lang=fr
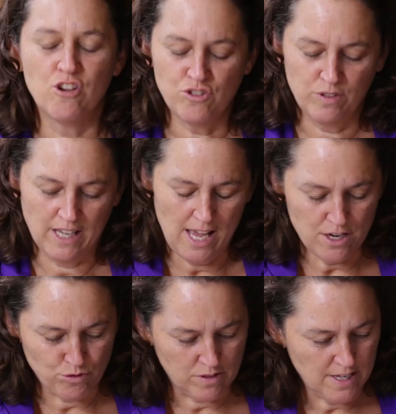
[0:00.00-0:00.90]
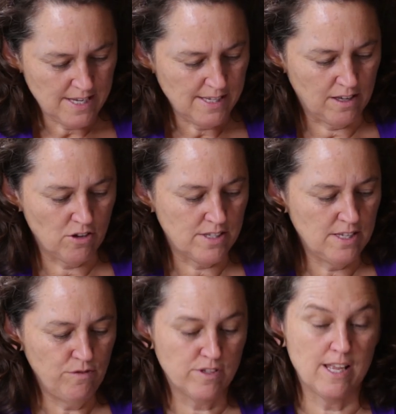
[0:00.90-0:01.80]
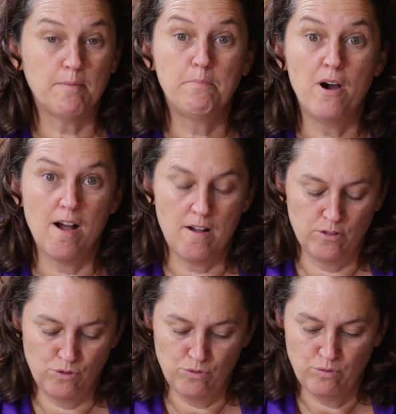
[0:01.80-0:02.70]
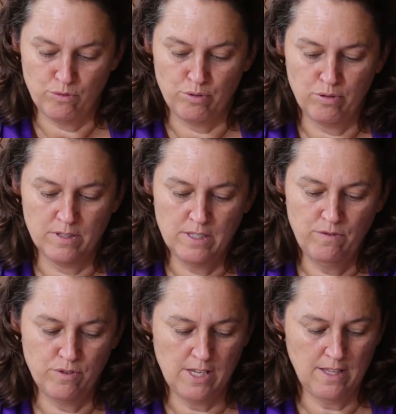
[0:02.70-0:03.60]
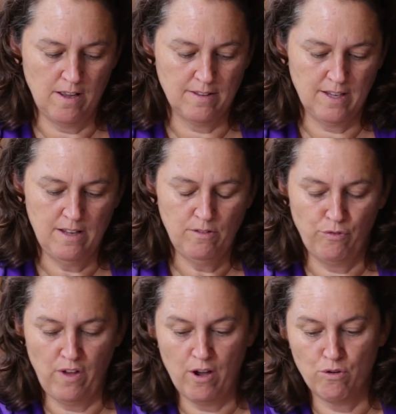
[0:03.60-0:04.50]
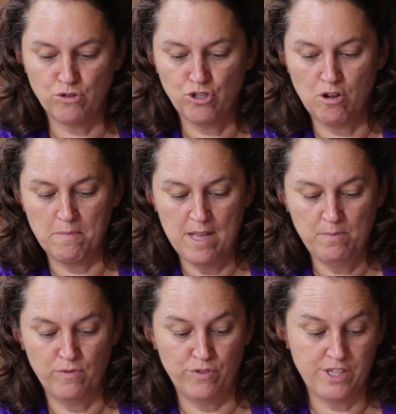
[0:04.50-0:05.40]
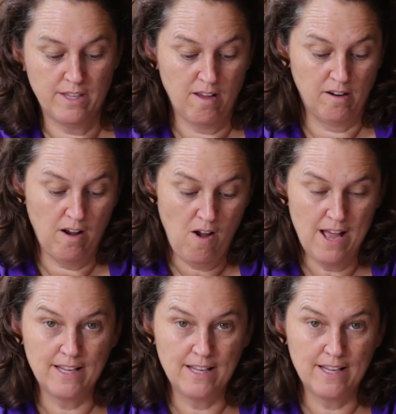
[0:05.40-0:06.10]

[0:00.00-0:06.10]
que je voudrais ajouter, c'est que si vous n'êtes pas rendu, si vous êtes en train de faire un chemin, puis vous êtes encore à